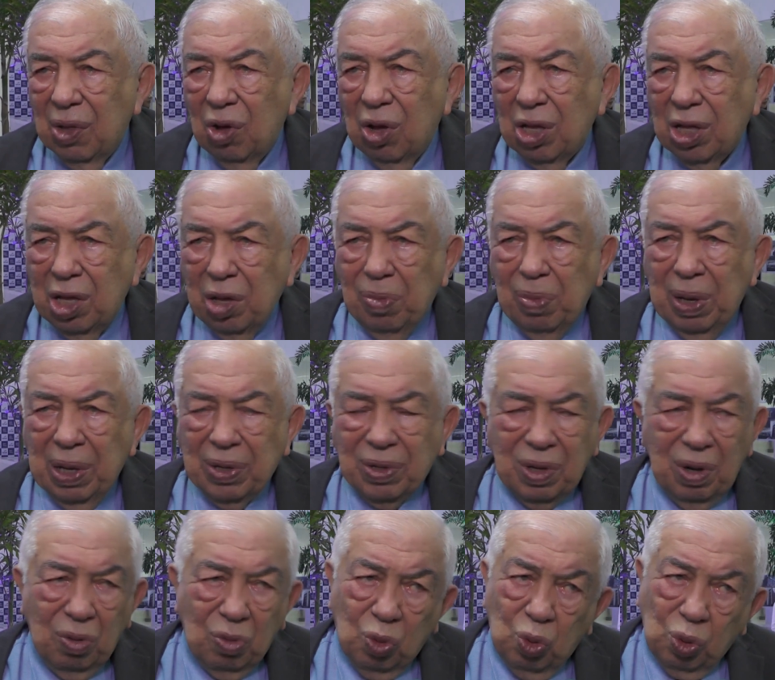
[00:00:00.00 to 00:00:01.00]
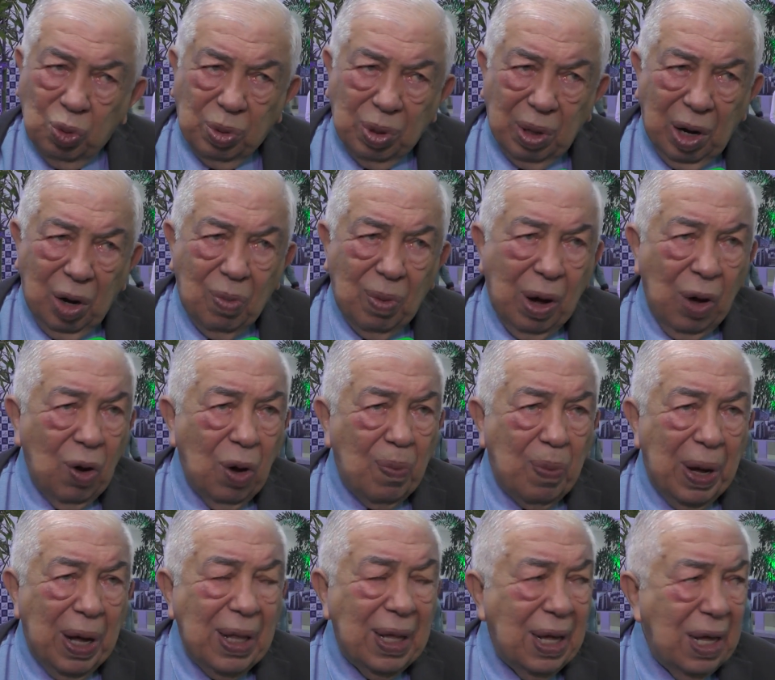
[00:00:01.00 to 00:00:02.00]
da dimensão cultural maior
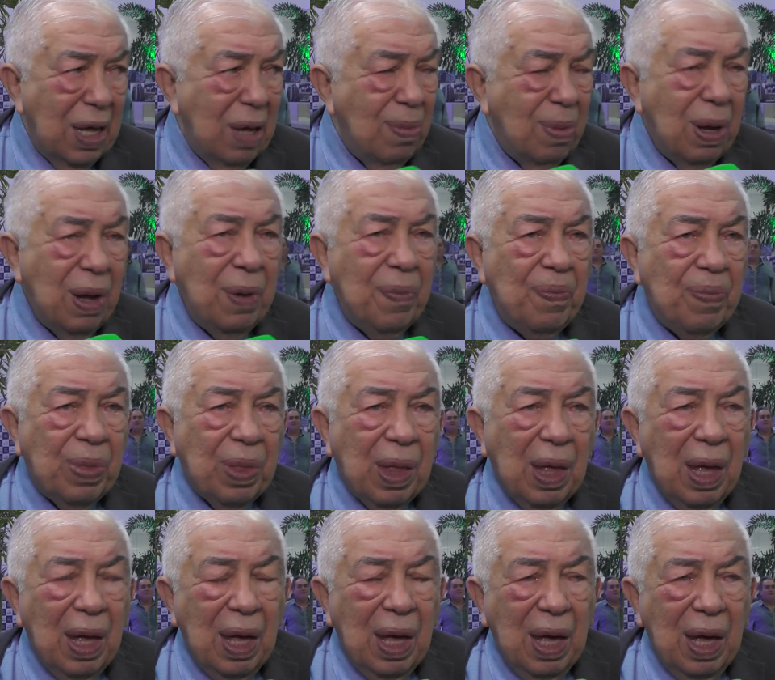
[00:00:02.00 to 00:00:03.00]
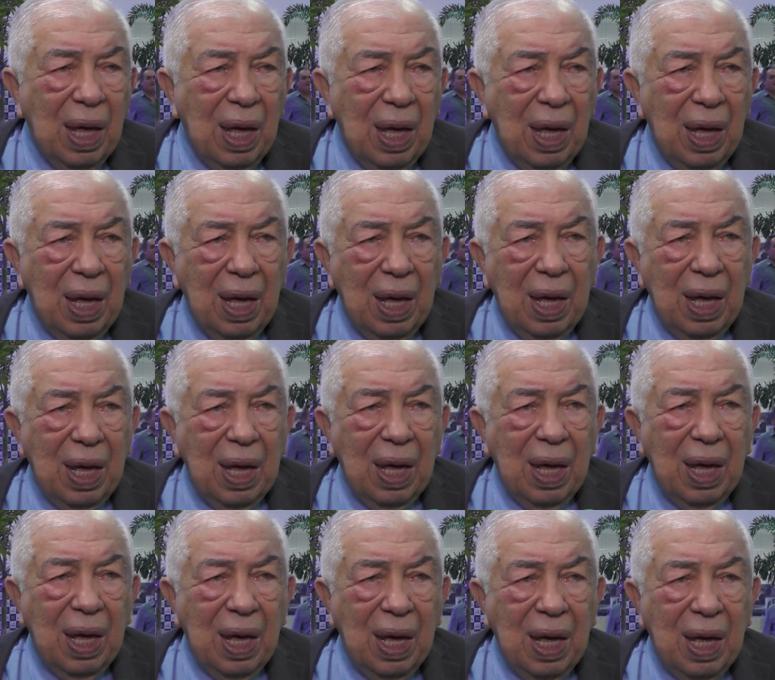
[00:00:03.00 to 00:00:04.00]
Parnaíba.
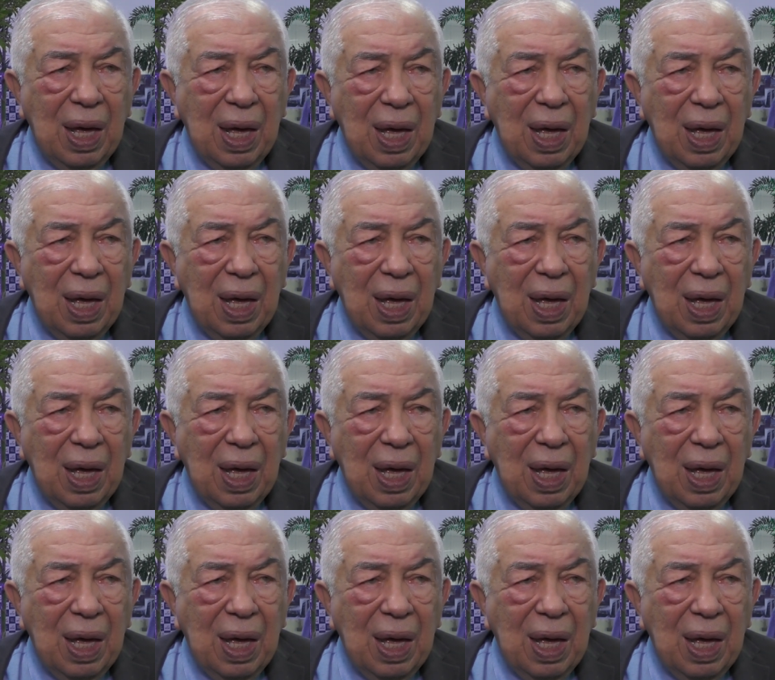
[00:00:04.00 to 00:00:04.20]
É,